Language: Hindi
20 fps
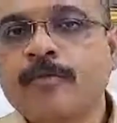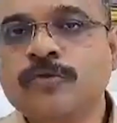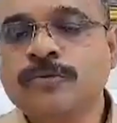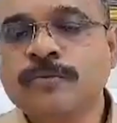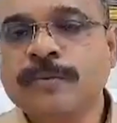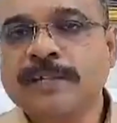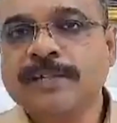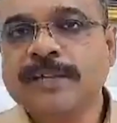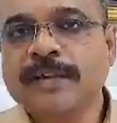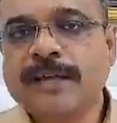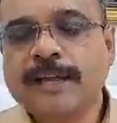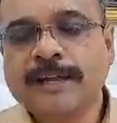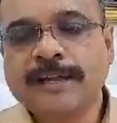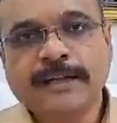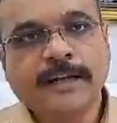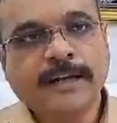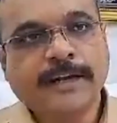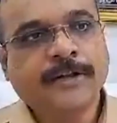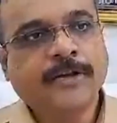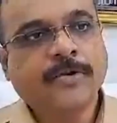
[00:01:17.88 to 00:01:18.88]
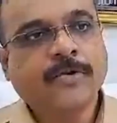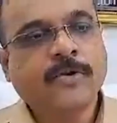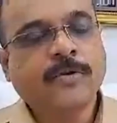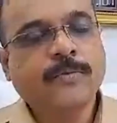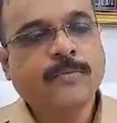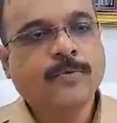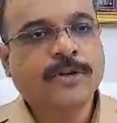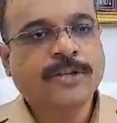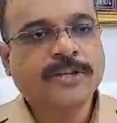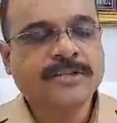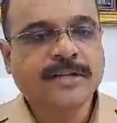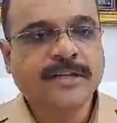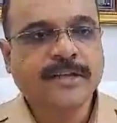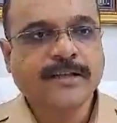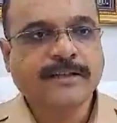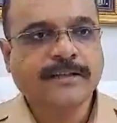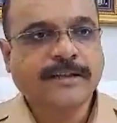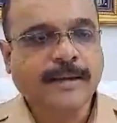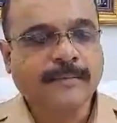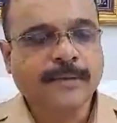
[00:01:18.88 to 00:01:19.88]
उसमें से एक लड़के को पुलिस
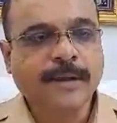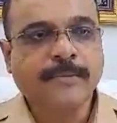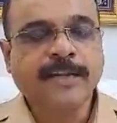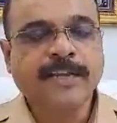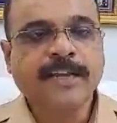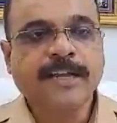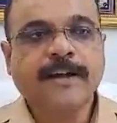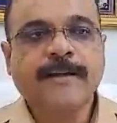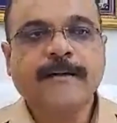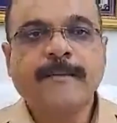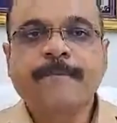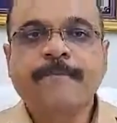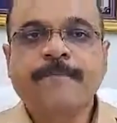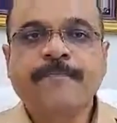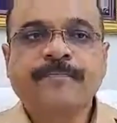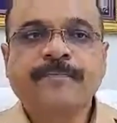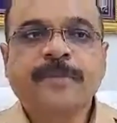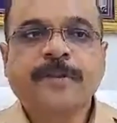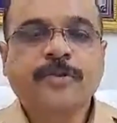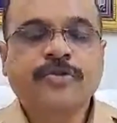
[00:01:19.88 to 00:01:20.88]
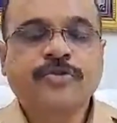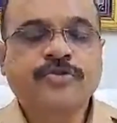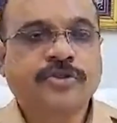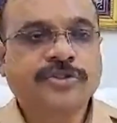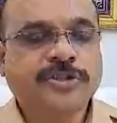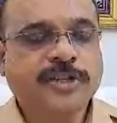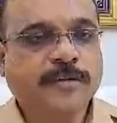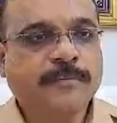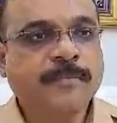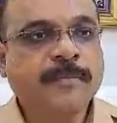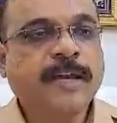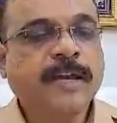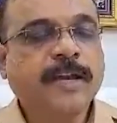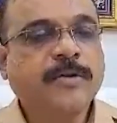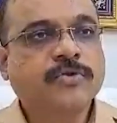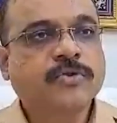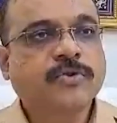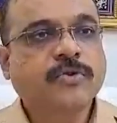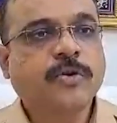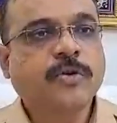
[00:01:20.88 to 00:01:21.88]
ने ताबे में लिया जो जख्मी
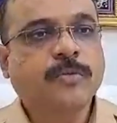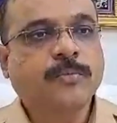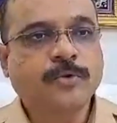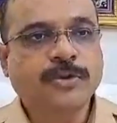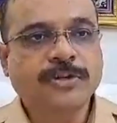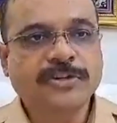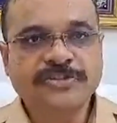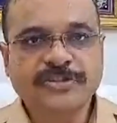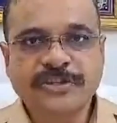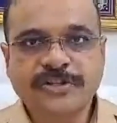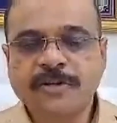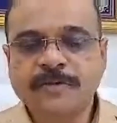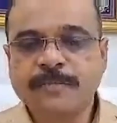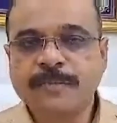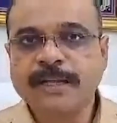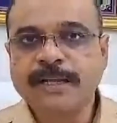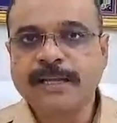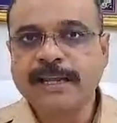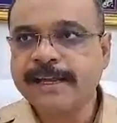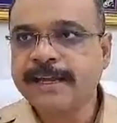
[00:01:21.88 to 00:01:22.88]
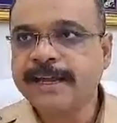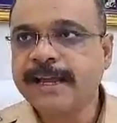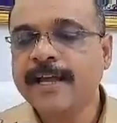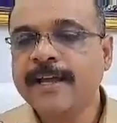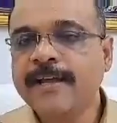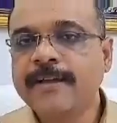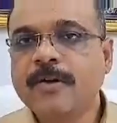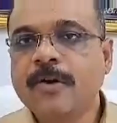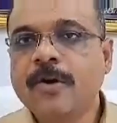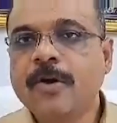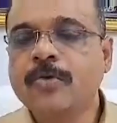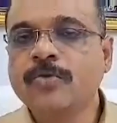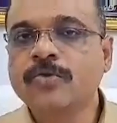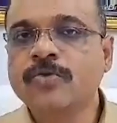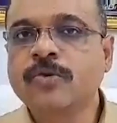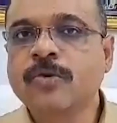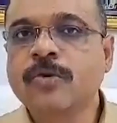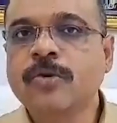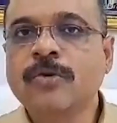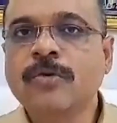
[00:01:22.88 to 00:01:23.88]
है उसको पुलिस स्टेशन में लेके आए और
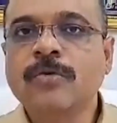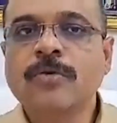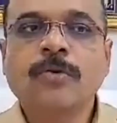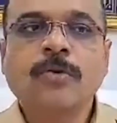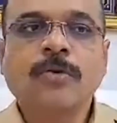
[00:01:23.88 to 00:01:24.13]
उसको